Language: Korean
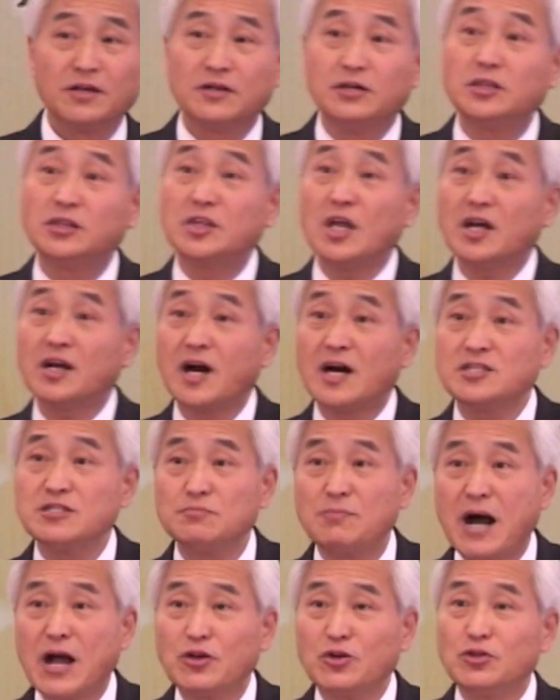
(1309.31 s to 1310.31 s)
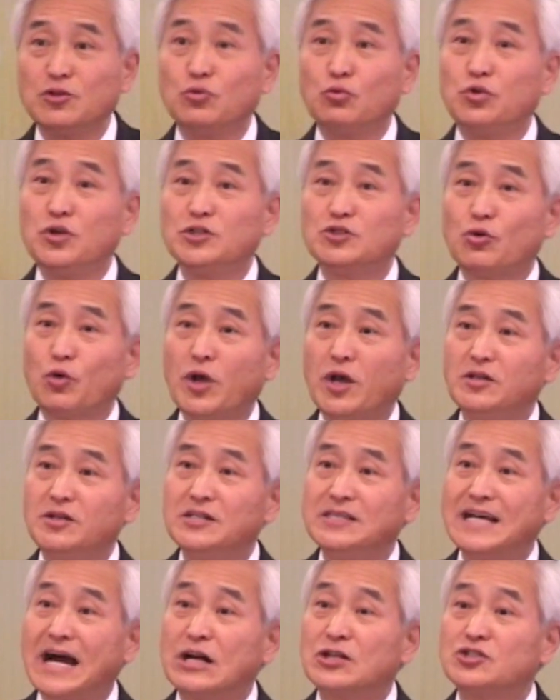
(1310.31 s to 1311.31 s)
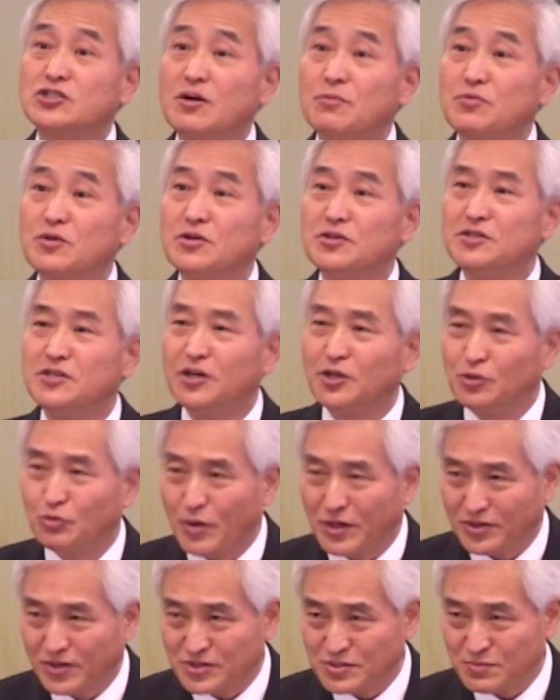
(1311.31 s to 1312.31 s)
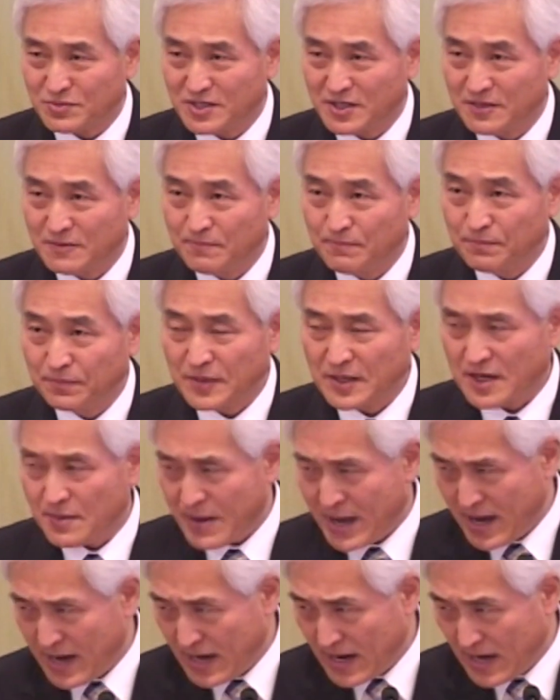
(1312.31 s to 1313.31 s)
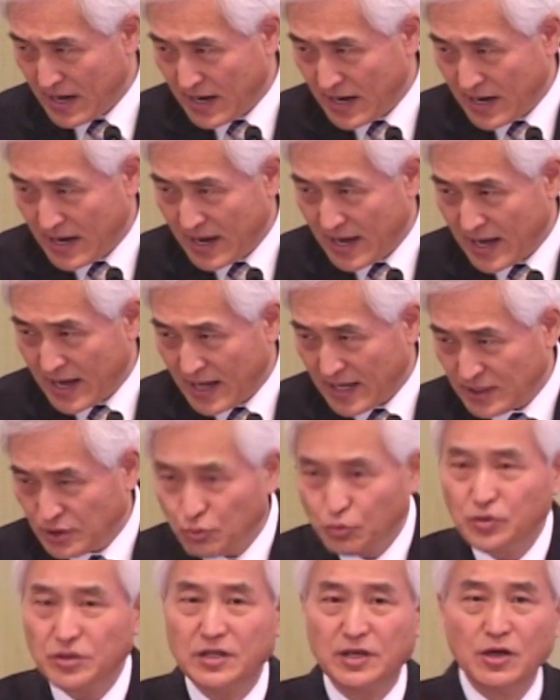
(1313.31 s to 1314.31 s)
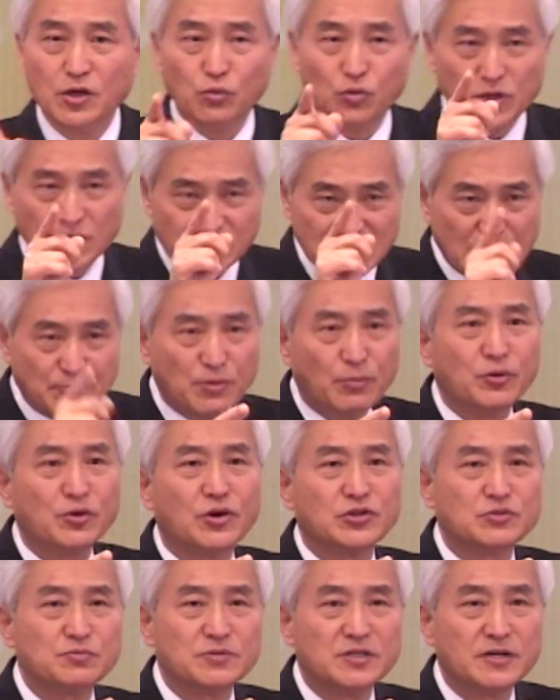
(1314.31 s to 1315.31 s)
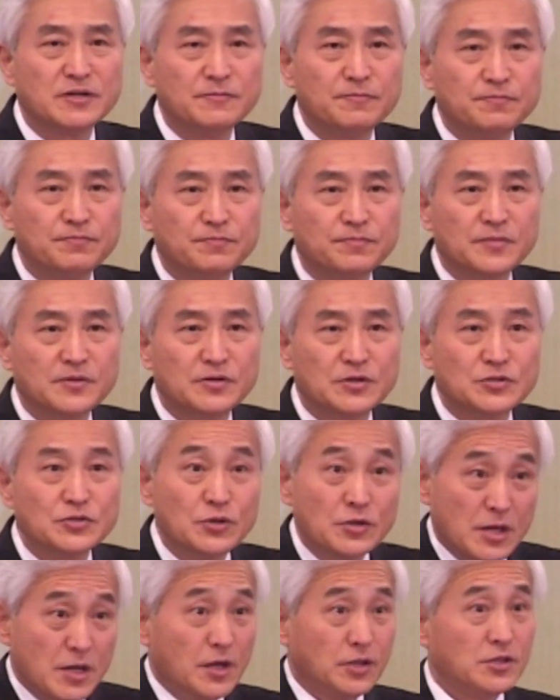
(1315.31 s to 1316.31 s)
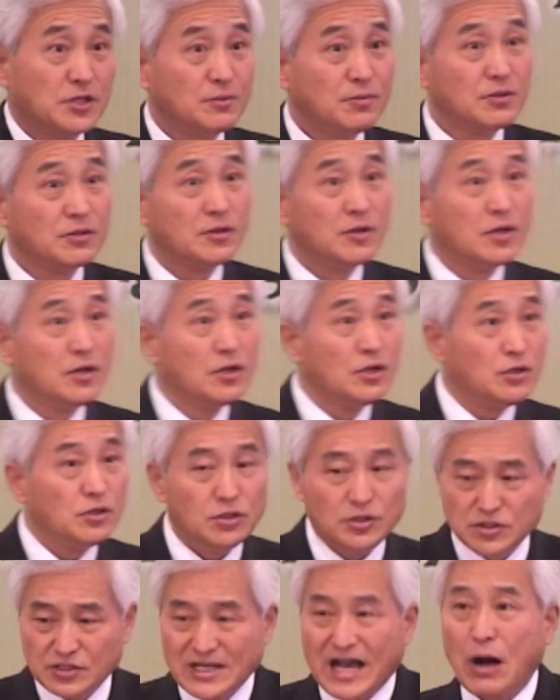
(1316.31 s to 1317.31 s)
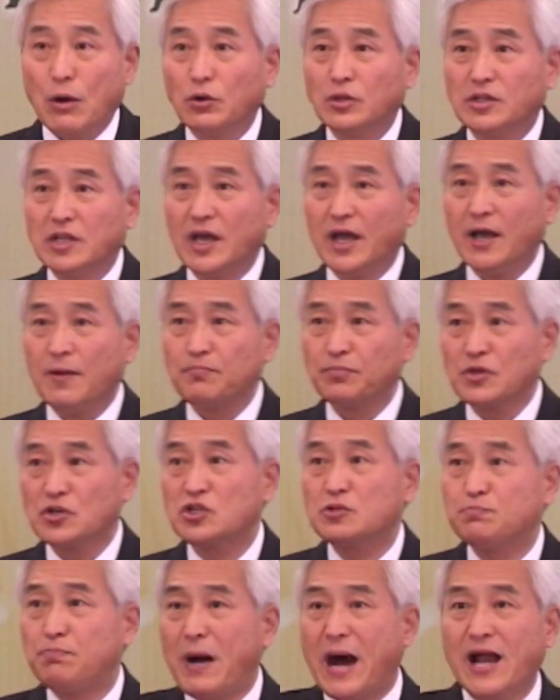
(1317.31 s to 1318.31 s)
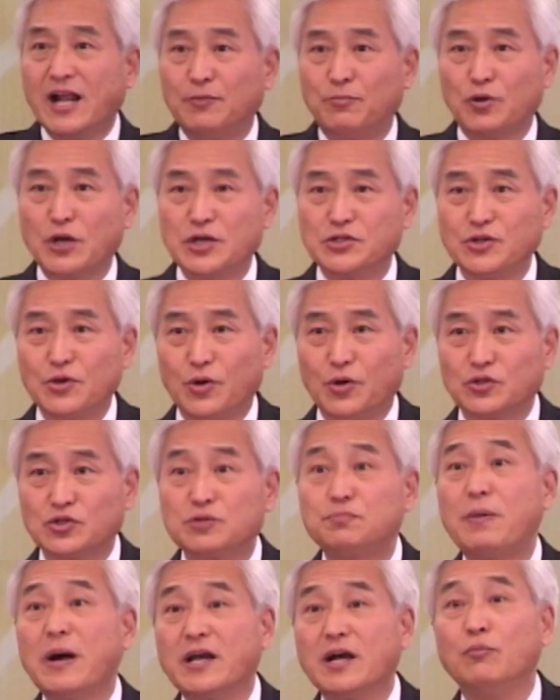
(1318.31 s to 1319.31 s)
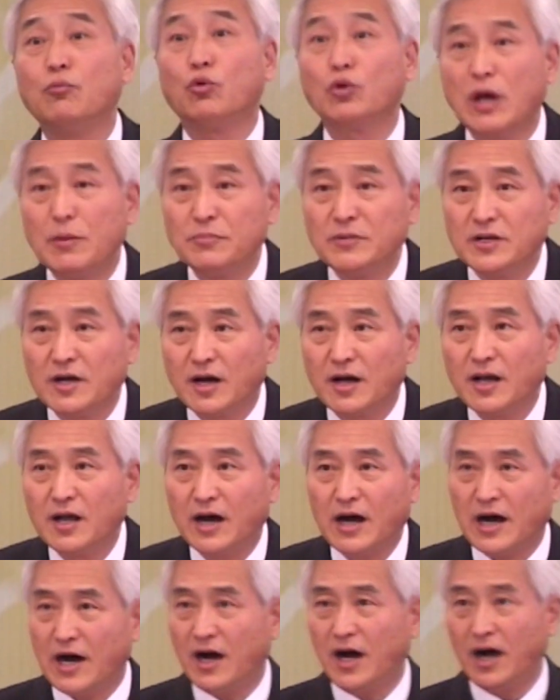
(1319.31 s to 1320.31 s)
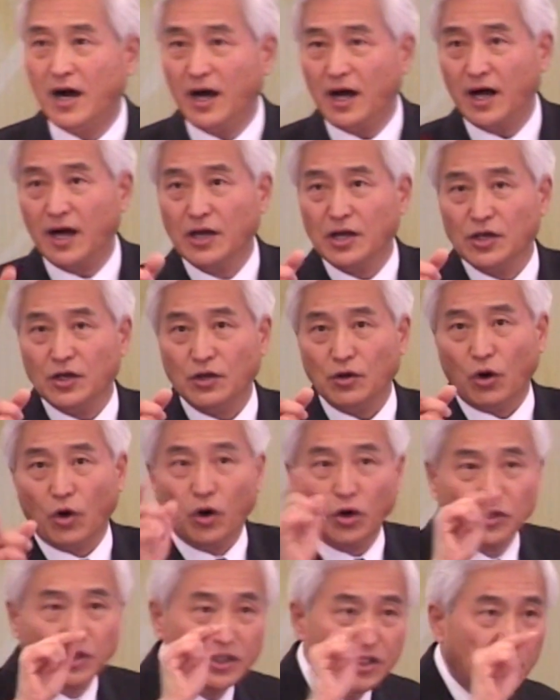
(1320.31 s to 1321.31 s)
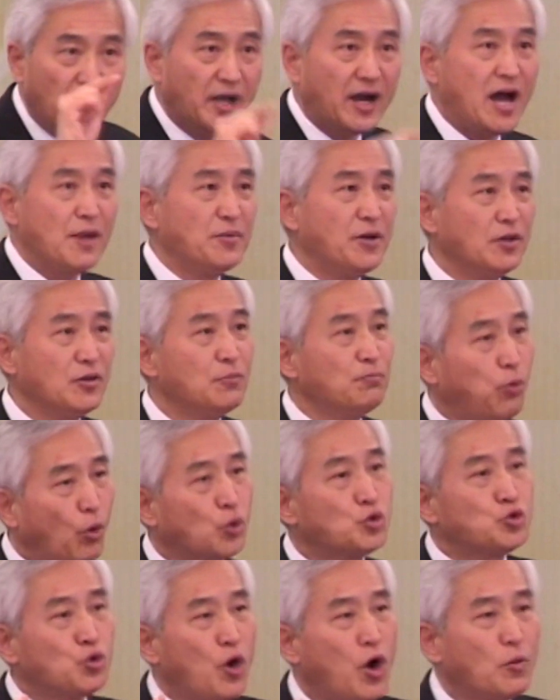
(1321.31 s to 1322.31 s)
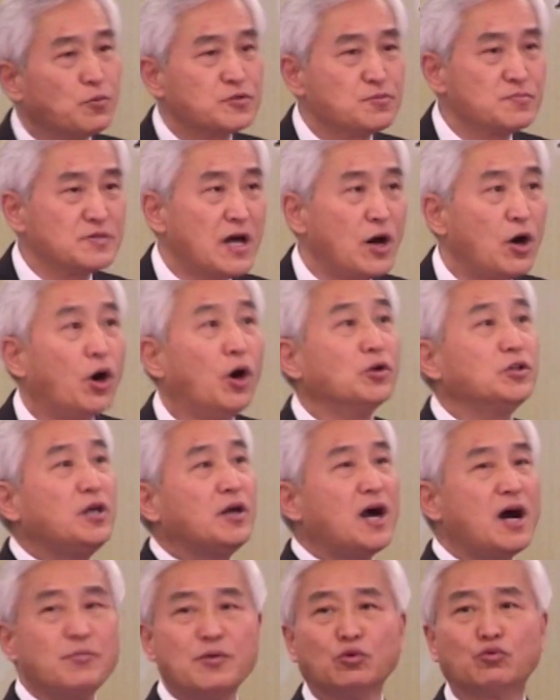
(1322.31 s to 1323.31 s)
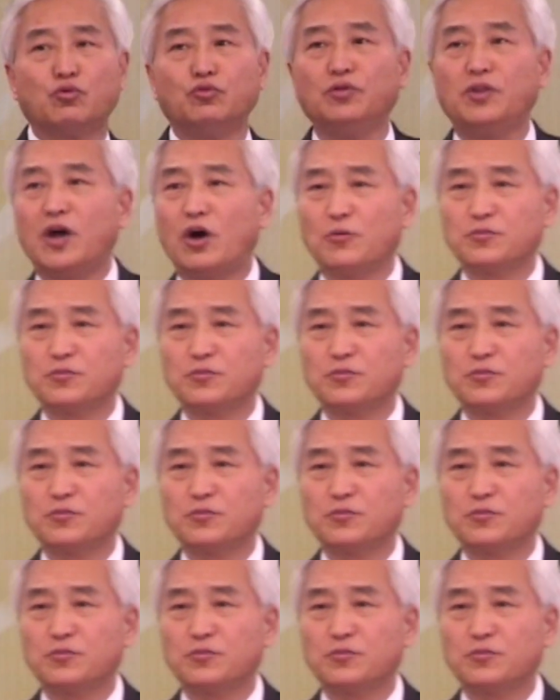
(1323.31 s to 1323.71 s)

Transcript: 그때까지 마귀는 우리 속에 있는 약점들을 연구하는 것입니다. 많이 우리, 우리를 살펴보는 것입니다. 그렇죠? 여러분 싸울 때 스파이 보내죠. 스파이가 뭘 합니까? 아 어디에 가면 보초가 없습니다. 어디에 가면 군대가